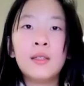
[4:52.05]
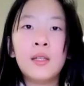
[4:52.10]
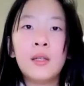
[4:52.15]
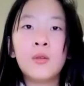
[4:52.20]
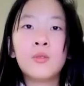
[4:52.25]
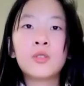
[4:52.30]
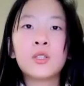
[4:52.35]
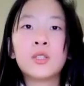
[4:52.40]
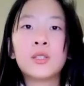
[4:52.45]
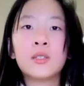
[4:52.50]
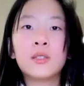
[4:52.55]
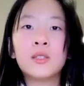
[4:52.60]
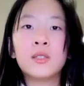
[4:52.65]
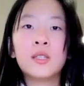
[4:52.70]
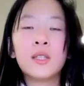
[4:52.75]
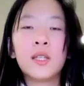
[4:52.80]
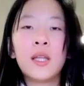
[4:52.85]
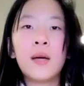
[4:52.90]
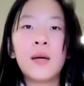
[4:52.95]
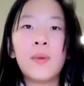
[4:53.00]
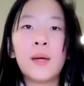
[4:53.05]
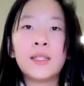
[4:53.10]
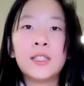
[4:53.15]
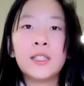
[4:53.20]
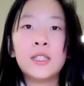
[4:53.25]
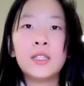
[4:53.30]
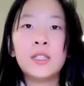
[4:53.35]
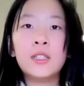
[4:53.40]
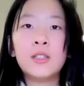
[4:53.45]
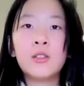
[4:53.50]
由此，他把
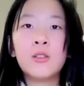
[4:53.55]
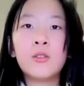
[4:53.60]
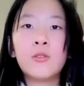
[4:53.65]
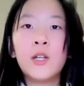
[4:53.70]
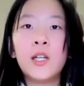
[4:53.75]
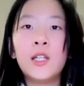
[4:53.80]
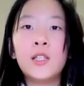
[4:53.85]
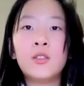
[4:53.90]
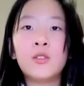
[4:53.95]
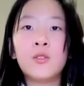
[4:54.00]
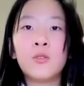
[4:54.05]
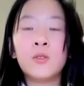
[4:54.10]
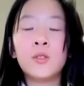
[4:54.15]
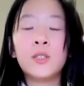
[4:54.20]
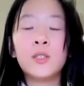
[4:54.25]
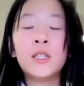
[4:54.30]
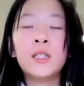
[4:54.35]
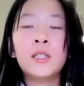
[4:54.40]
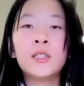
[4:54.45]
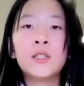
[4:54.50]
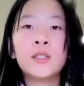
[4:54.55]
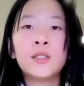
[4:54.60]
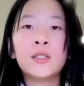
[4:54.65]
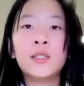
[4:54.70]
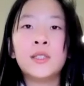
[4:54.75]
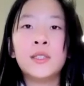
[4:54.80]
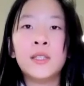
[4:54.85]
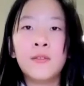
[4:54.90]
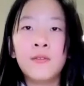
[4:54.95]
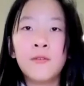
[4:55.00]
自己作为一种真正
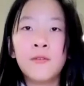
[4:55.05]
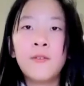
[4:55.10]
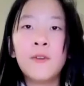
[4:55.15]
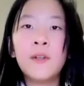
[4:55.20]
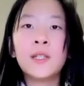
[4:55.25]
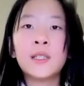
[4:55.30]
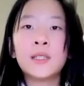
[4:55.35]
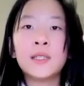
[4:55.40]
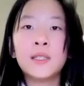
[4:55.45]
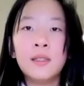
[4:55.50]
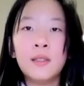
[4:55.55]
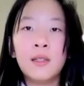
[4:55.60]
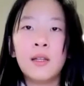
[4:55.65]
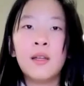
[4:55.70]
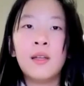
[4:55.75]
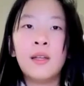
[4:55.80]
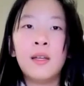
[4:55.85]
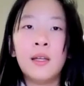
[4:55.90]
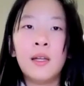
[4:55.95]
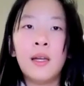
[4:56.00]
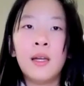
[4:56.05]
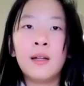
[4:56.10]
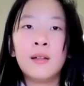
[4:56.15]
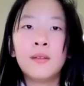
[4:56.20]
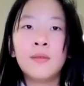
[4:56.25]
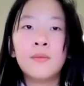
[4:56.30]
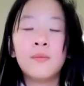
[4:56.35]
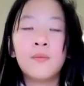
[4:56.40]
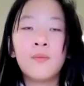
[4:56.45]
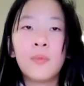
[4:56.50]
解放性的力量。